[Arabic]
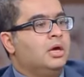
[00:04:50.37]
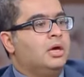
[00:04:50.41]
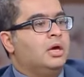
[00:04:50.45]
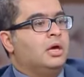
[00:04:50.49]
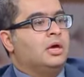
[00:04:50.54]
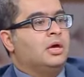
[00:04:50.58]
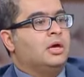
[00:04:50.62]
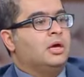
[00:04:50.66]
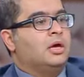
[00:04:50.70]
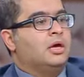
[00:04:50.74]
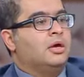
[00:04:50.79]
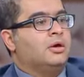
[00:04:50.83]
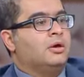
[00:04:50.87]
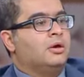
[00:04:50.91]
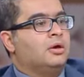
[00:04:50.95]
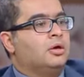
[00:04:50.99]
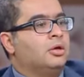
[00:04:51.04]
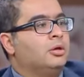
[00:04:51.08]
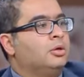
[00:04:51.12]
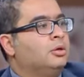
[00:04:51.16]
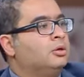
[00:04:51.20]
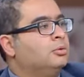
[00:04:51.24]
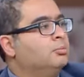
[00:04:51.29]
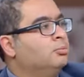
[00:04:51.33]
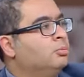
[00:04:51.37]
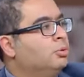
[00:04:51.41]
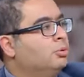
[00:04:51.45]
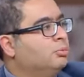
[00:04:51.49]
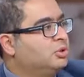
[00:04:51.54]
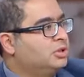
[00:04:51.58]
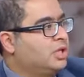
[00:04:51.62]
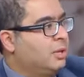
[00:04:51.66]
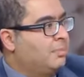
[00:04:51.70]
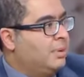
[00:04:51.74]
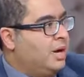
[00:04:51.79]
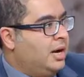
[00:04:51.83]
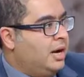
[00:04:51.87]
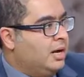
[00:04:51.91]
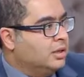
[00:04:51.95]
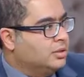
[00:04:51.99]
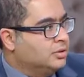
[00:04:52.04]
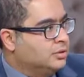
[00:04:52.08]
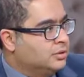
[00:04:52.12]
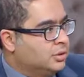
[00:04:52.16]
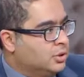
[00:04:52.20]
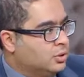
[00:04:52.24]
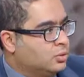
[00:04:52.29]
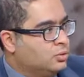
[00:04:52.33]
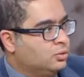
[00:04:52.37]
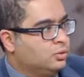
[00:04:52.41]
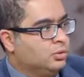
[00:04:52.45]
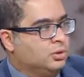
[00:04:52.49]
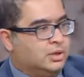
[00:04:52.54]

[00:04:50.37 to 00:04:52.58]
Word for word: آه بالمجتمعات ككل